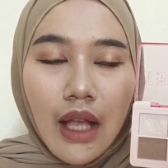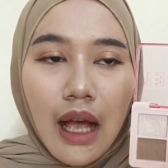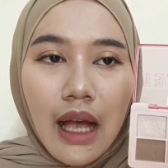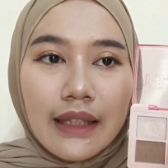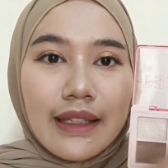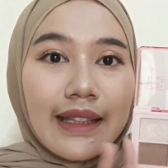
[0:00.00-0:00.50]

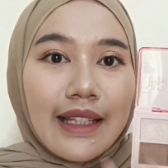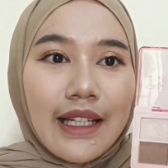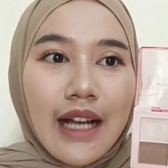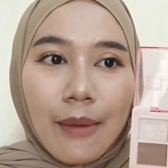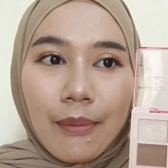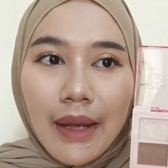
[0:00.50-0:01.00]
ada
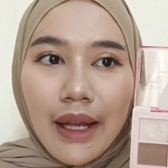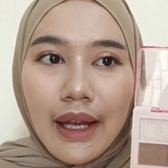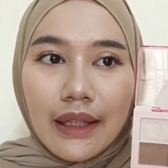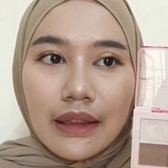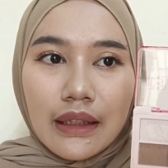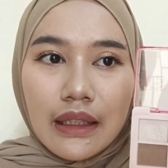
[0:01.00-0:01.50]
tiga
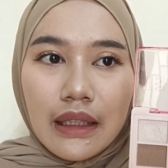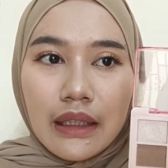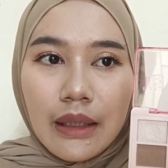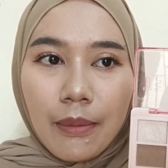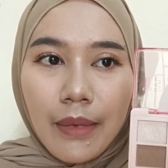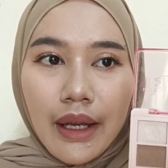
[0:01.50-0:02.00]
matte,
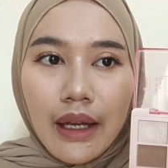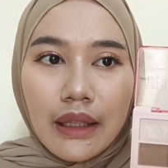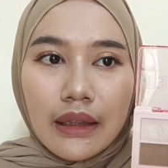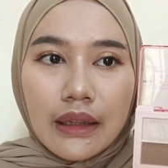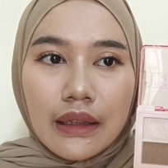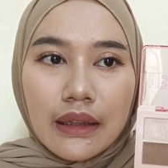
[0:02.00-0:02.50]
ini
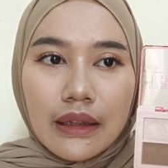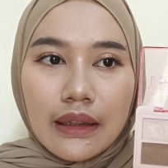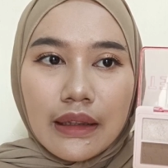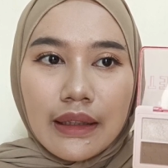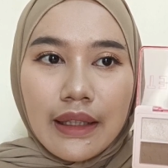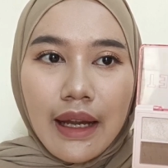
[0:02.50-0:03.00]

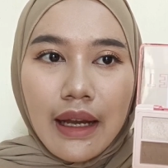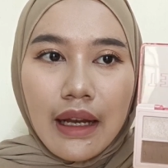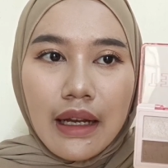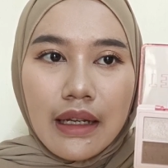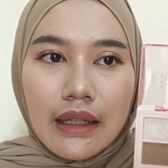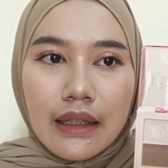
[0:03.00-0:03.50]

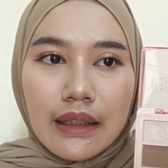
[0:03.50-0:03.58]
matte-nya,